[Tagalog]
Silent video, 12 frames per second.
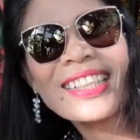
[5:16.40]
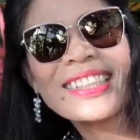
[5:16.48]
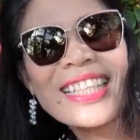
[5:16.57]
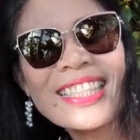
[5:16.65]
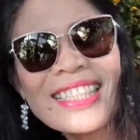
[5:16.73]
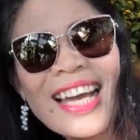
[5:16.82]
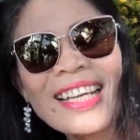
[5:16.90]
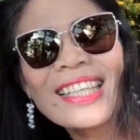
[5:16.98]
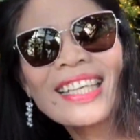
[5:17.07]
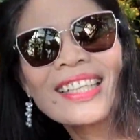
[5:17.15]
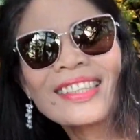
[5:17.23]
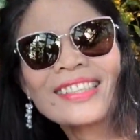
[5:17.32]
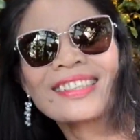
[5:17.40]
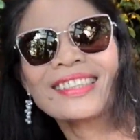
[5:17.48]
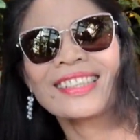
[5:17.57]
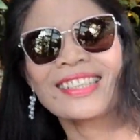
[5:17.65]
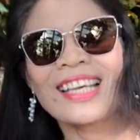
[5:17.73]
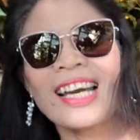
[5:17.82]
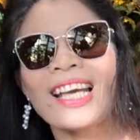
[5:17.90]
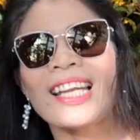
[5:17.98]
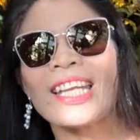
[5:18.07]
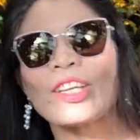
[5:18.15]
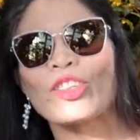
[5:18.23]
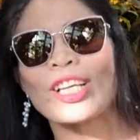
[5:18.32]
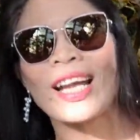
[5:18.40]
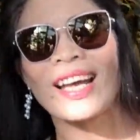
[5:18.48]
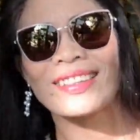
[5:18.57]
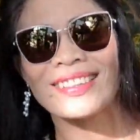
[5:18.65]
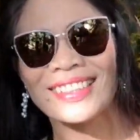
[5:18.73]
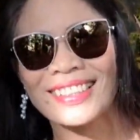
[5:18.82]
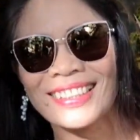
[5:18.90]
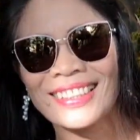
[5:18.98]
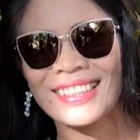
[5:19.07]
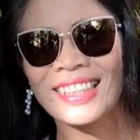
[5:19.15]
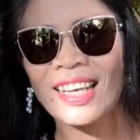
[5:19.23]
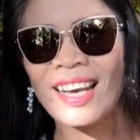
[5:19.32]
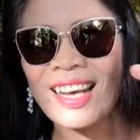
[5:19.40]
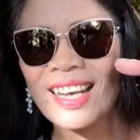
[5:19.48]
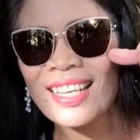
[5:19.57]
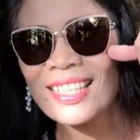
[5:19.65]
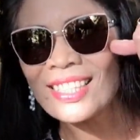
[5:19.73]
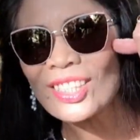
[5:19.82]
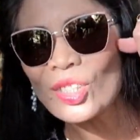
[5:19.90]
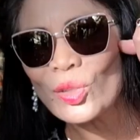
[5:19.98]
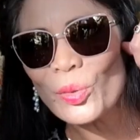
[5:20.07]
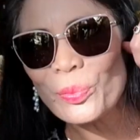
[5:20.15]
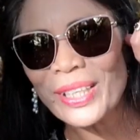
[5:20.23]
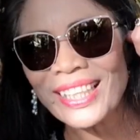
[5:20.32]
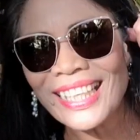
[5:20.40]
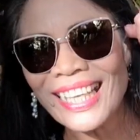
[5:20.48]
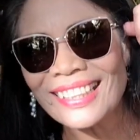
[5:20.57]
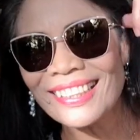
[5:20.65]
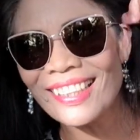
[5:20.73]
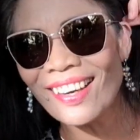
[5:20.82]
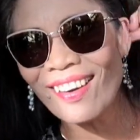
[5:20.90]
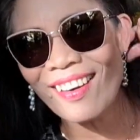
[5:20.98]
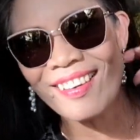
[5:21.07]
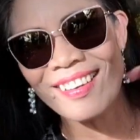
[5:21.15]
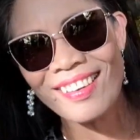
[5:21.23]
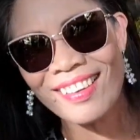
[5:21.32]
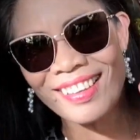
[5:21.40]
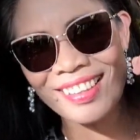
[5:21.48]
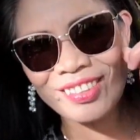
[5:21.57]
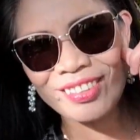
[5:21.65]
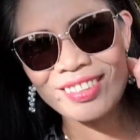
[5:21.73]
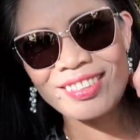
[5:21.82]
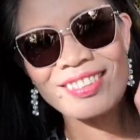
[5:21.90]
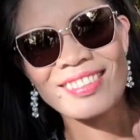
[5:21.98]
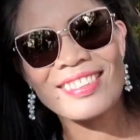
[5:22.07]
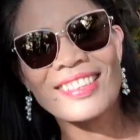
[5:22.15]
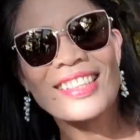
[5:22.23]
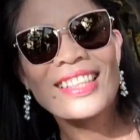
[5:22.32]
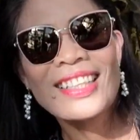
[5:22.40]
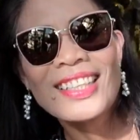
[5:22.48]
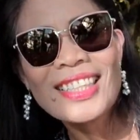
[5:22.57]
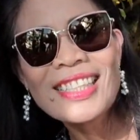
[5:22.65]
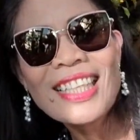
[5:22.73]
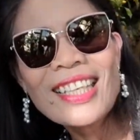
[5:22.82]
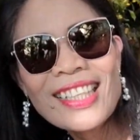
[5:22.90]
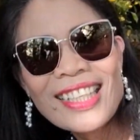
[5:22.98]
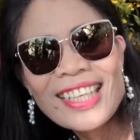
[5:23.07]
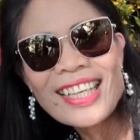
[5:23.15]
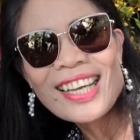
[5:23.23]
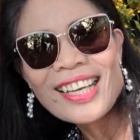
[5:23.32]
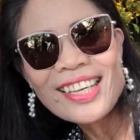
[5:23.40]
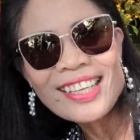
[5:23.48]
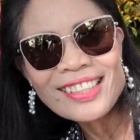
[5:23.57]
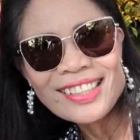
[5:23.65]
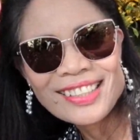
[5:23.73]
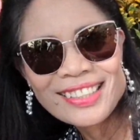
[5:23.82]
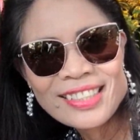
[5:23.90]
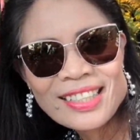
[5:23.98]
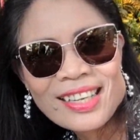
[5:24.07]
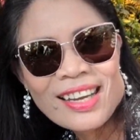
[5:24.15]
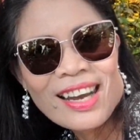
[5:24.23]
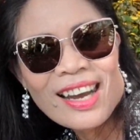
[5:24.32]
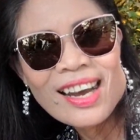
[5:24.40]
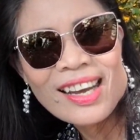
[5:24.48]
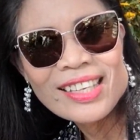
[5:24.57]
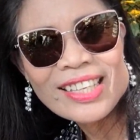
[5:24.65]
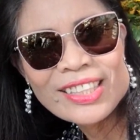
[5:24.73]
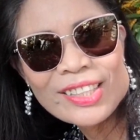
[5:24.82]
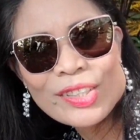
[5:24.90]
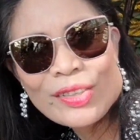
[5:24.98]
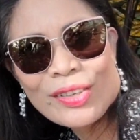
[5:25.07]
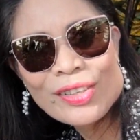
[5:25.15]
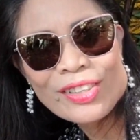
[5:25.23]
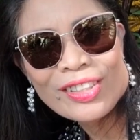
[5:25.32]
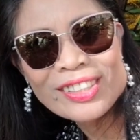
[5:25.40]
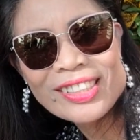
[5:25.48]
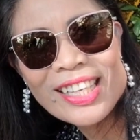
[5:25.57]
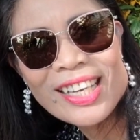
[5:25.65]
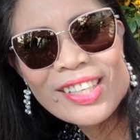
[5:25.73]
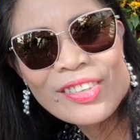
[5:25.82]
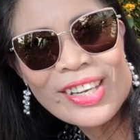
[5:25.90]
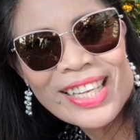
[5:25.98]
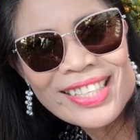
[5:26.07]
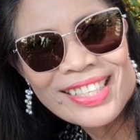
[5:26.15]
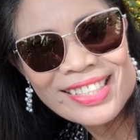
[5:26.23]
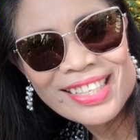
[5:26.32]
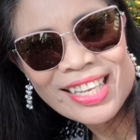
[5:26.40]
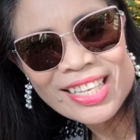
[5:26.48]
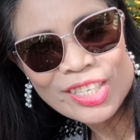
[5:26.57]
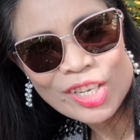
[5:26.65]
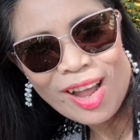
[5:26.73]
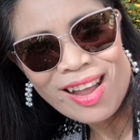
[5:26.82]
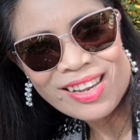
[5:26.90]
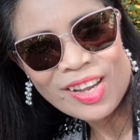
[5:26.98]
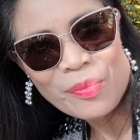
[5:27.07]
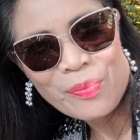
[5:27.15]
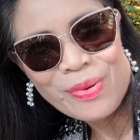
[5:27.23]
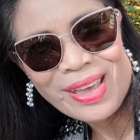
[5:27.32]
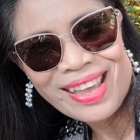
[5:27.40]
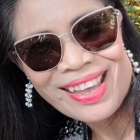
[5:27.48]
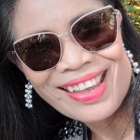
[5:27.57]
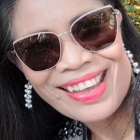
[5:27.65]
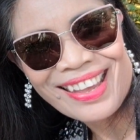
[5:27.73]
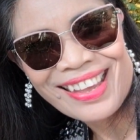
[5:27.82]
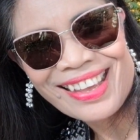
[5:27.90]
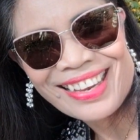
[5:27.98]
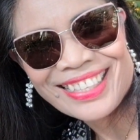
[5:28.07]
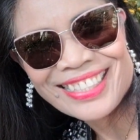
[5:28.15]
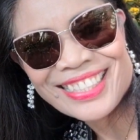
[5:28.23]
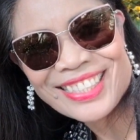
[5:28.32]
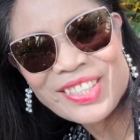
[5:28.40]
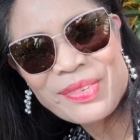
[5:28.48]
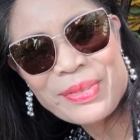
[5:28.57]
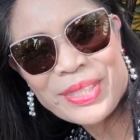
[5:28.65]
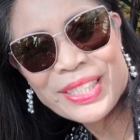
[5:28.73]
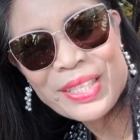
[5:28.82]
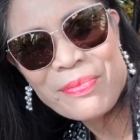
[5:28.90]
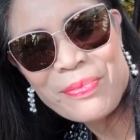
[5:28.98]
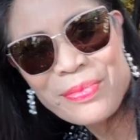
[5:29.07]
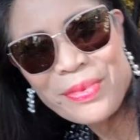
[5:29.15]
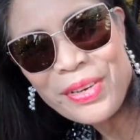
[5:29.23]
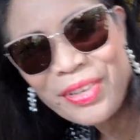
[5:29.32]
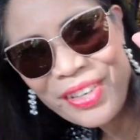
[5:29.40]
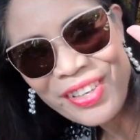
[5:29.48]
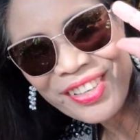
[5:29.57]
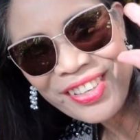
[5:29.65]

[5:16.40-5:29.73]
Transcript: ko yan sa aking likuran. Super ganda. Oh, kasing ganda ng alindog ng Reyna King, mga bells. Kumusta mo?